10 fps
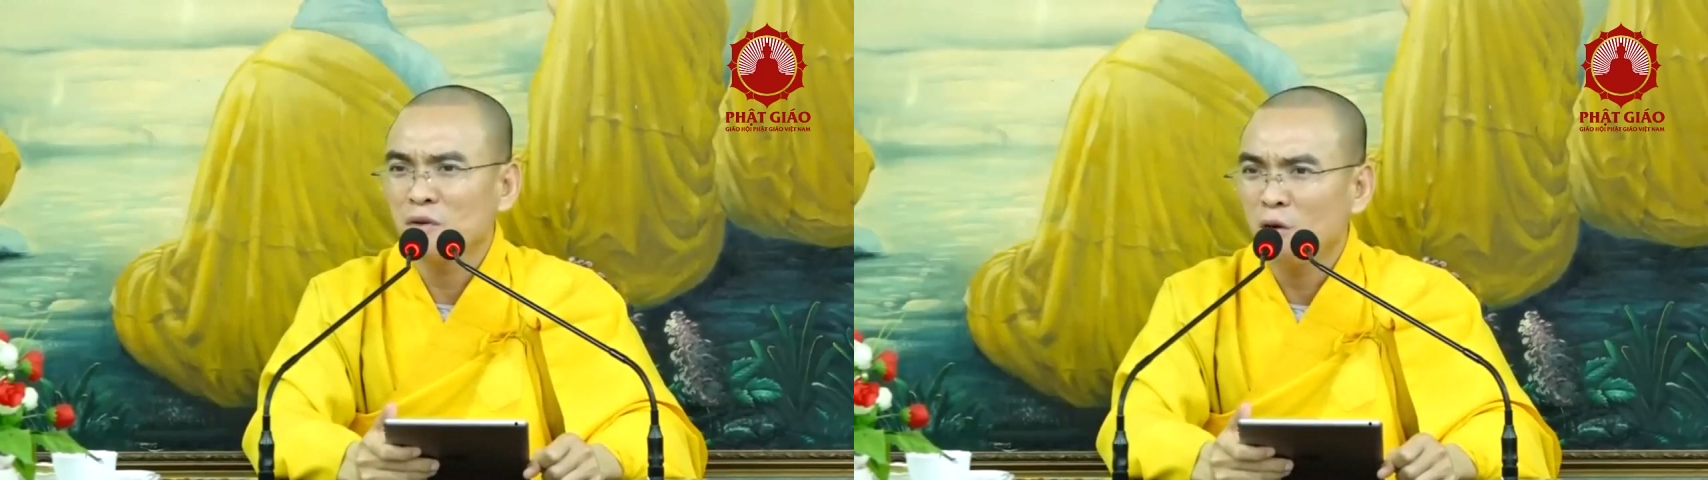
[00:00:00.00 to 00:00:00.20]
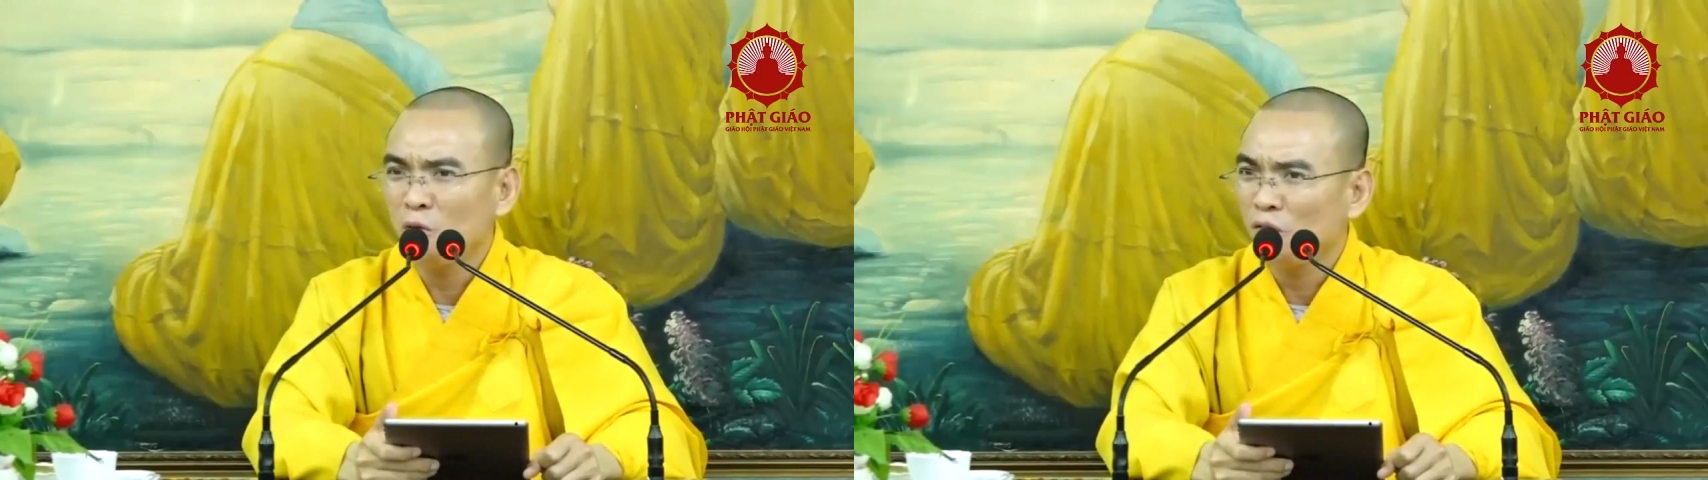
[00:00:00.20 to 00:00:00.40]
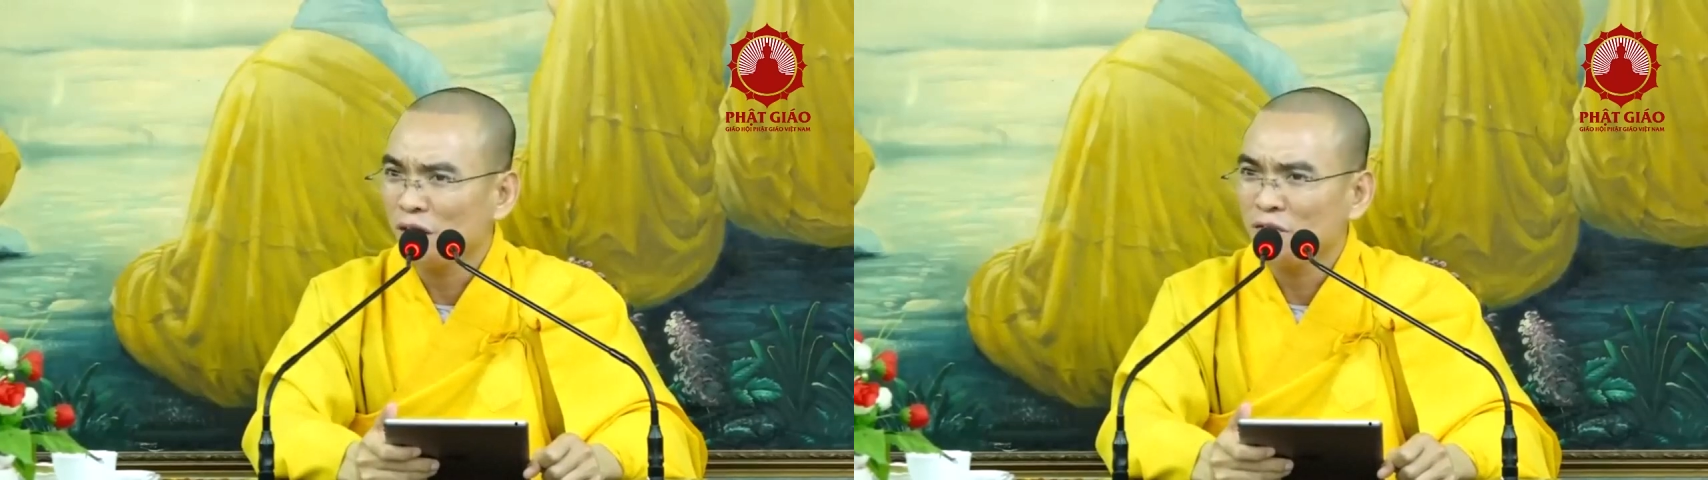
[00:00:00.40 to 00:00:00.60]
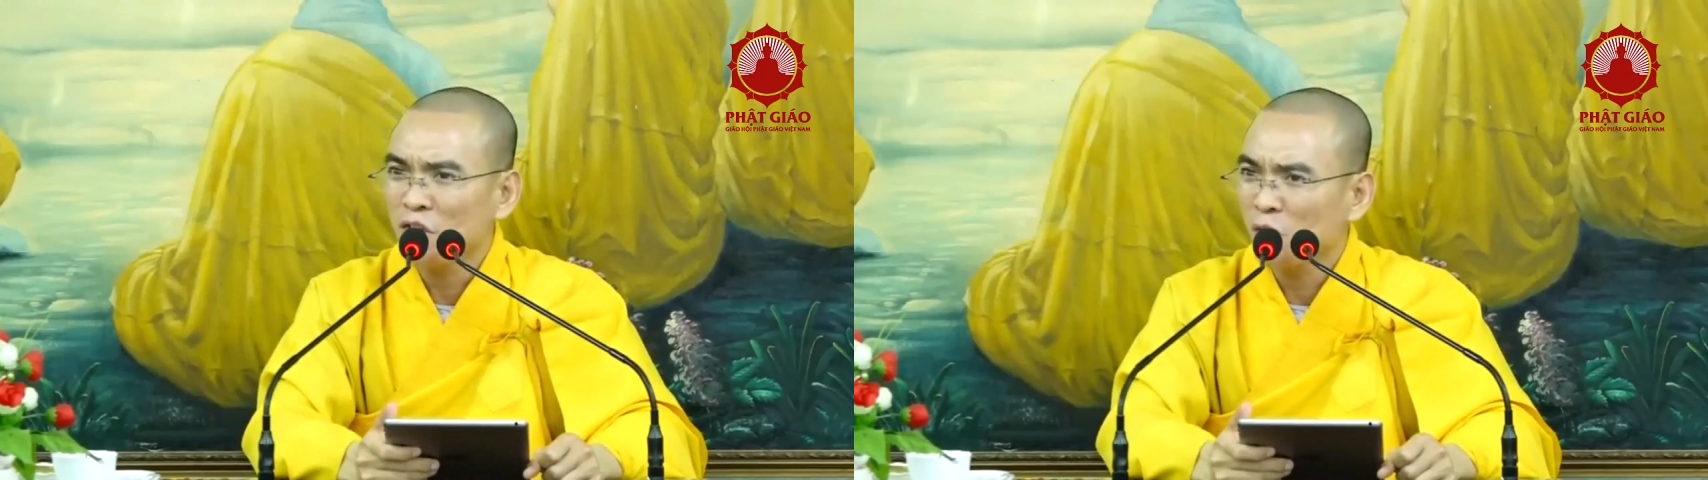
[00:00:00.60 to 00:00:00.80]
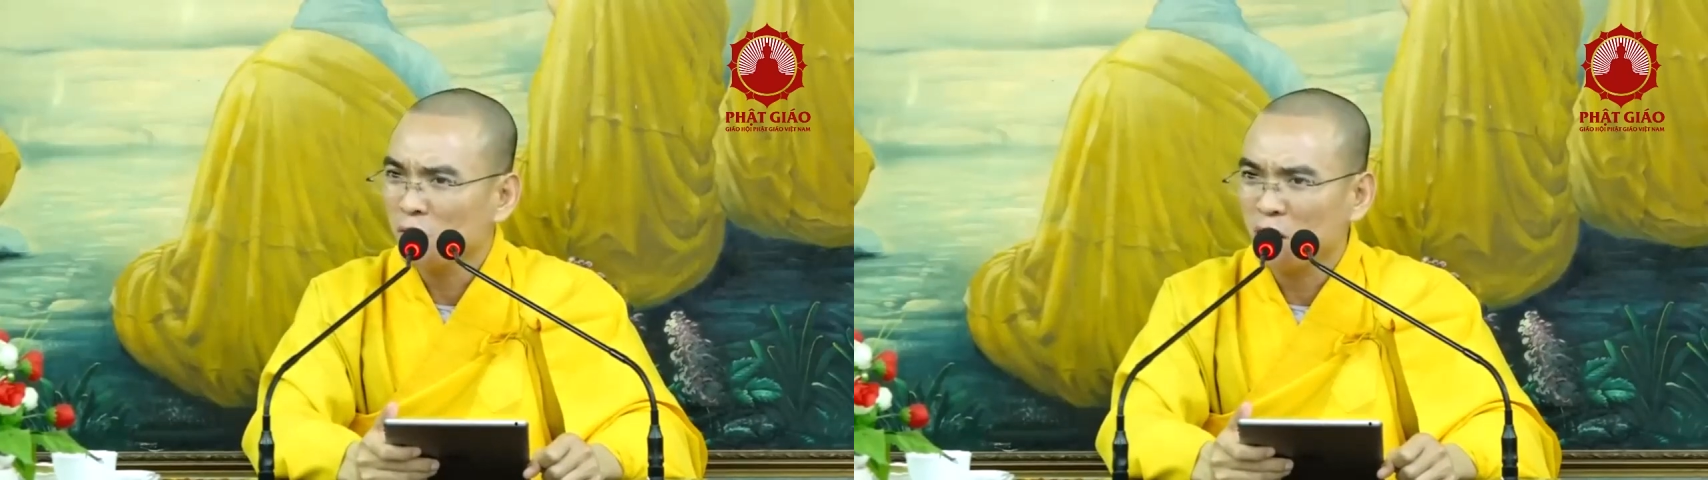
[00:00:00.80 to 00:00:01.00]
vô vị
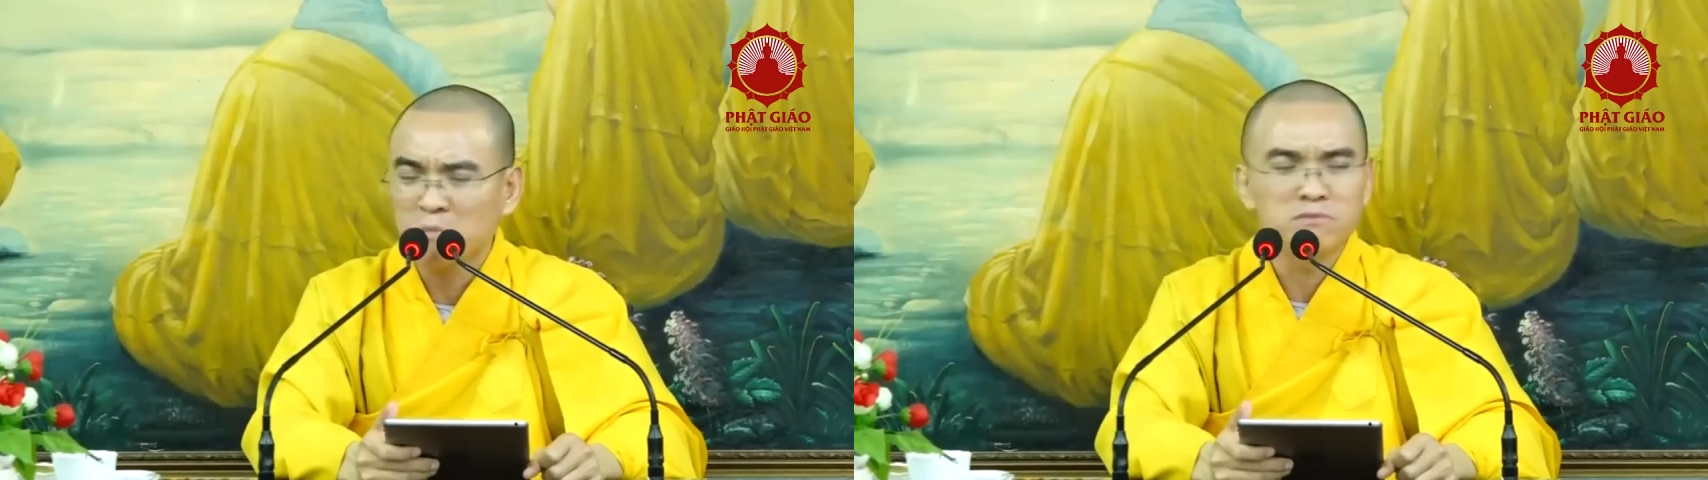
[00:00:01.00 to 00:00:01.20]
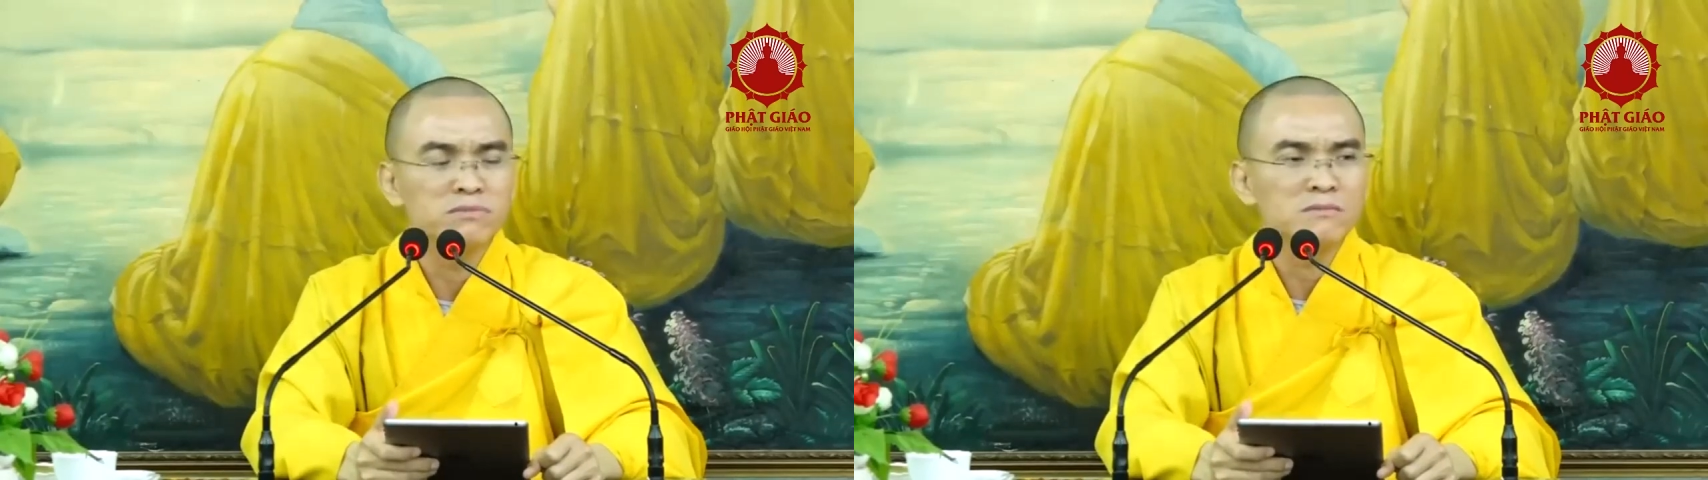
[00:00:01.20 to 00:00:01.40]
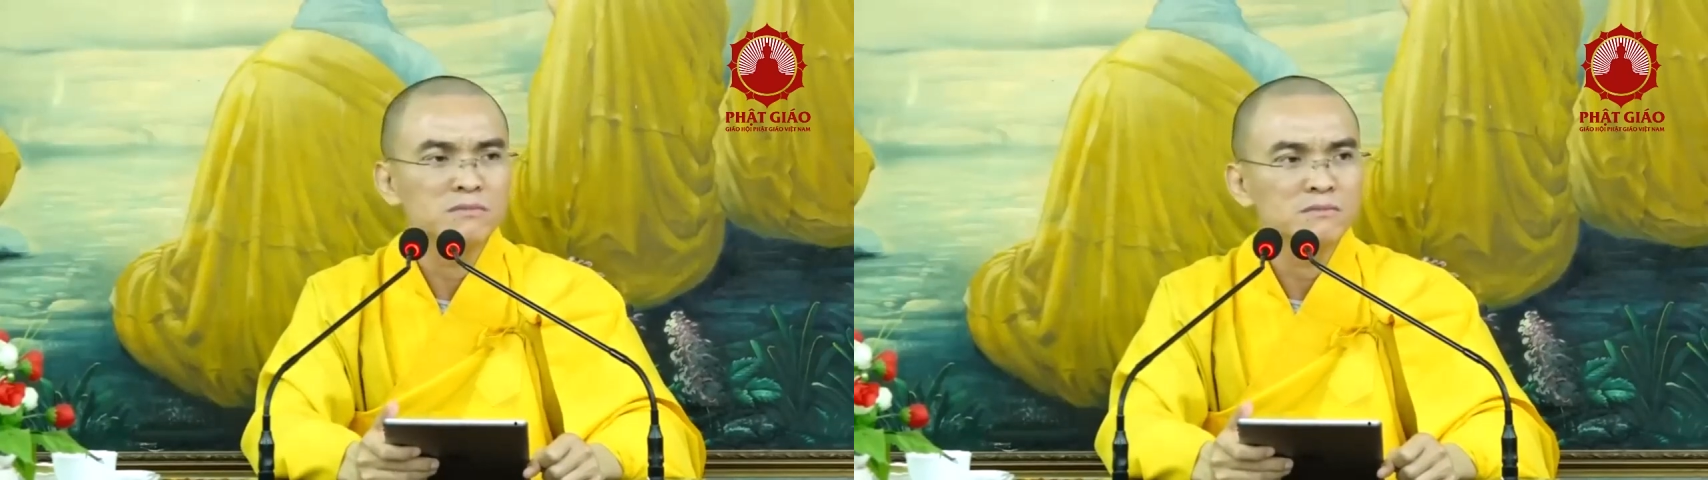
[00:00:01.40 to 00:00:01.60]
vô cùng